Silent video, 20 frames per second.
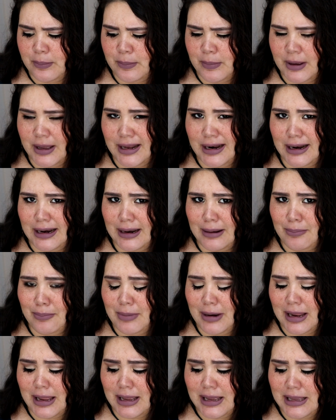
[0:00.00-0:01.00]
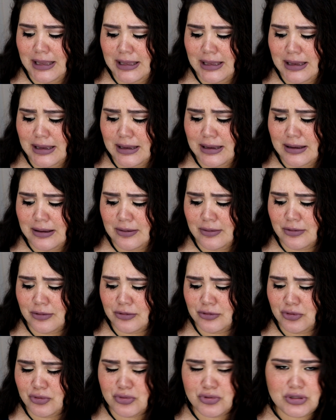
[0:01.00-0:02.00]
para la playa
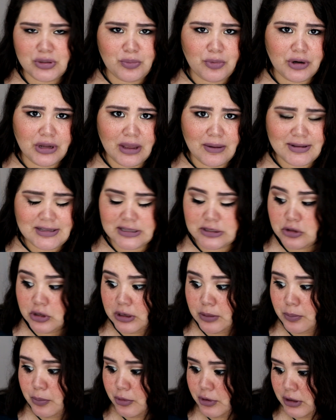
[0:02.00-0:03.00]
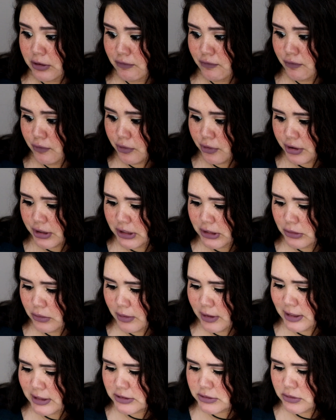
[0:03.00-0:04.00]
o yo no sé por qué a veces no le ponen
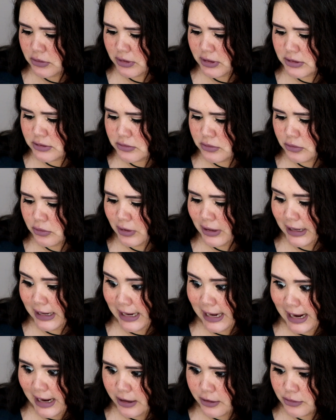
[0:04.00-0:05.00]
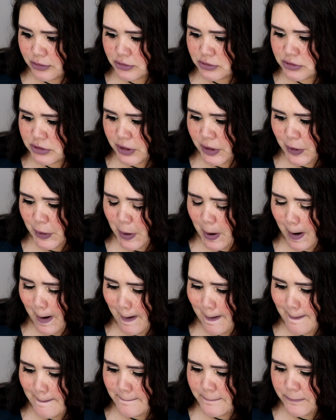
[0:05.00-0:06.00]
forrito a esto que son claros.
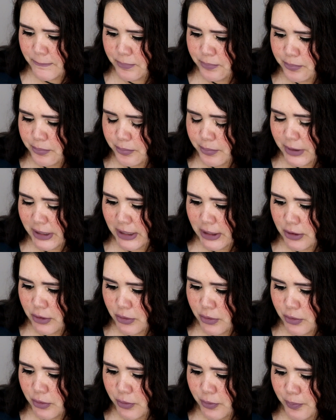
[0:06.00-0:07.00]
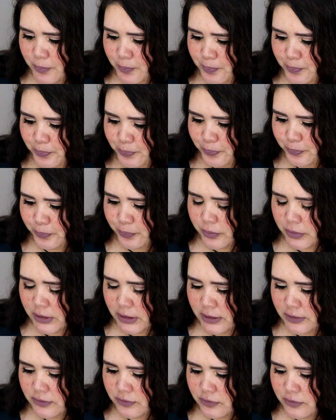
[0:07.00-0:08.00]
Pero mm,
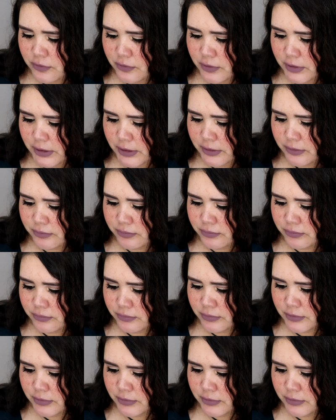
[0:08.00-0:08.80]
sí.